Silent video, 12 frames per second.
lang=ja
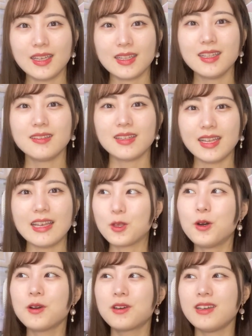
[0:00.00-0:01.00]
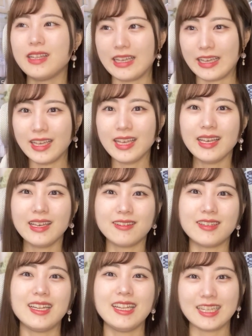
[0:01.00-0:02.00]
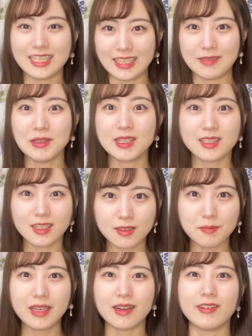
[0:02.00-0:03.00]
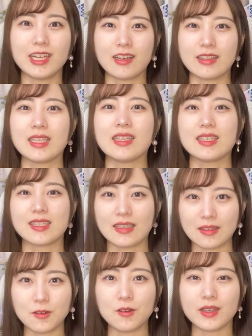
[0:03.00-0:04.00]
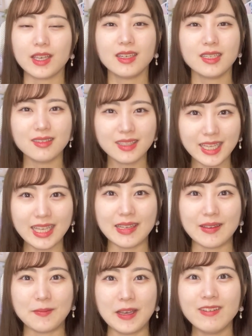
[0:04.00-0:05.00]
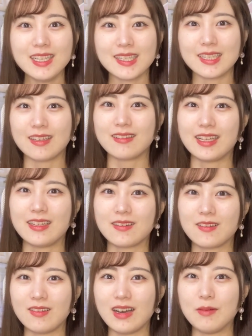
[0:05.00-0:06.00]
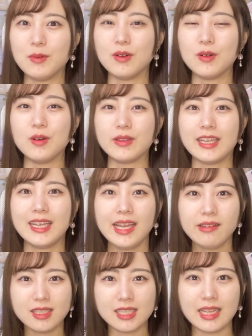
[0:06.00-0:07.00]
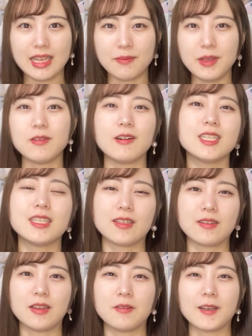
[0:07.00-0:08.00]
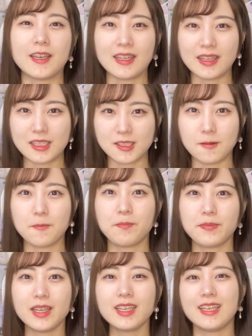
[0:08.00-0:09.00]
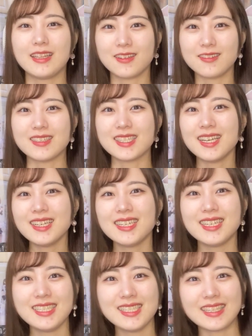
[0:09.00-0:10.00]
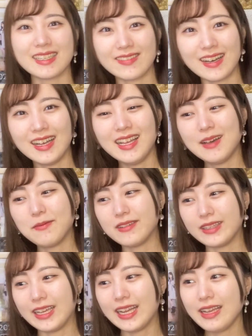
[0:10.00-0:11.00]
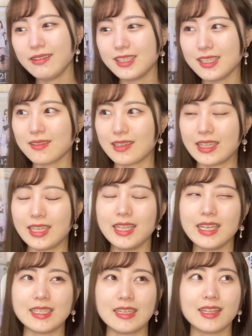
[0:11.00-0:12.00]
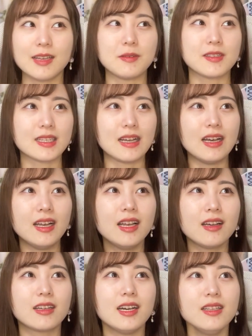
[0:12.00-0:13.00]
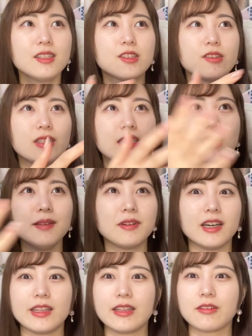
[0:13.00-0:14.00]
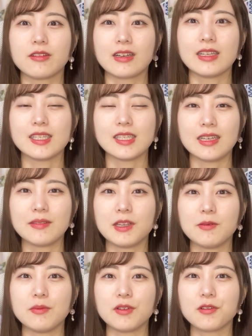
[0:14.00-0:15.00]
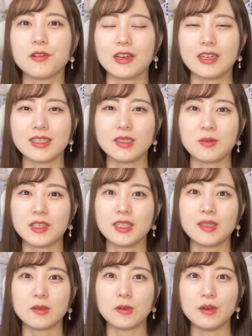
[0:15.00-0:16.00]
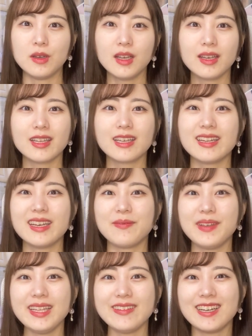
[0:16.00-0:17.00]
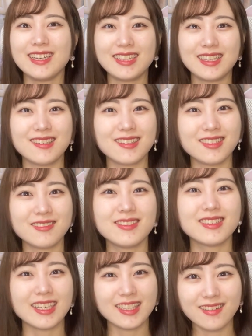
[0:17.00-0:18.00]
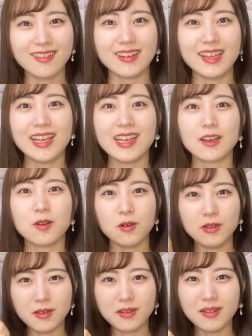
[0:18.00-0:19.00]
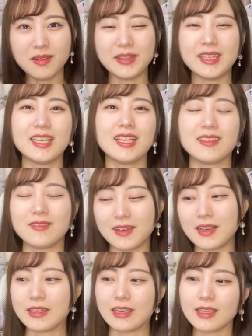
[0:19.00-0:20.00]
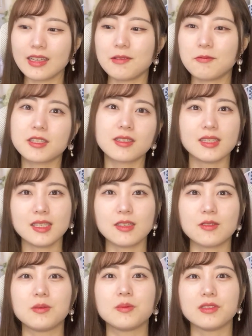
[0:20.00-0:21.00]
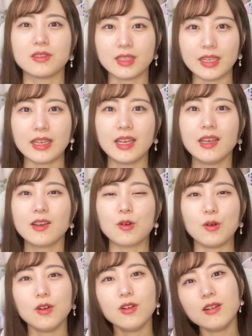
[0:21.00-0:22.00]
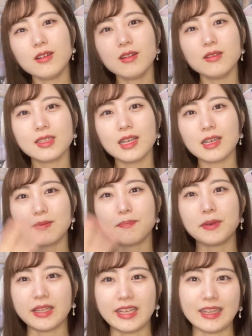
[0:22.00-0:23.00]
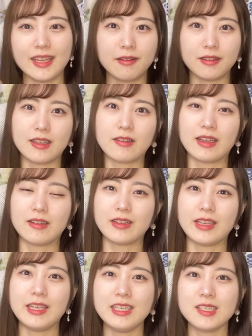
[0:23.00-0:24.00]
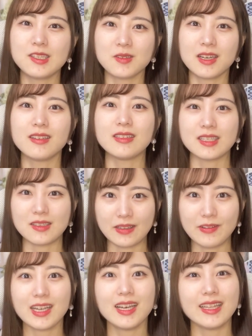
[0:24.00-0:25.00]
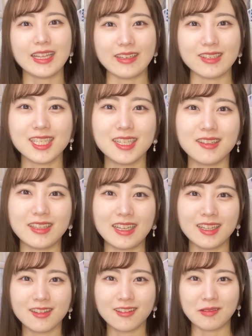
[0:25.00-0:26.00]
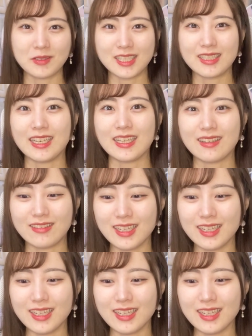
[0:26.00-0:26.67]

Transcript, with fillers: なので、遠くに振られてて全く目が合わなかったんですけど、逆に合わせてくれる子はもう狙い撃ちで目を合わせてくれるわけなんですよ。だけど、3階席はもう狙い撃ちとかできないじゃん。多分さ、眼中に全部入ってくる感じじゃん。多分向こうからしてもきっと。だから目には入ってると思うけど、この子みたいなのはなかなか難しいと思うので、こう、大雑把に手振ってくれる印象があるんですよね。わかんないよ。ちゃんと狙ってるかもしれないけど。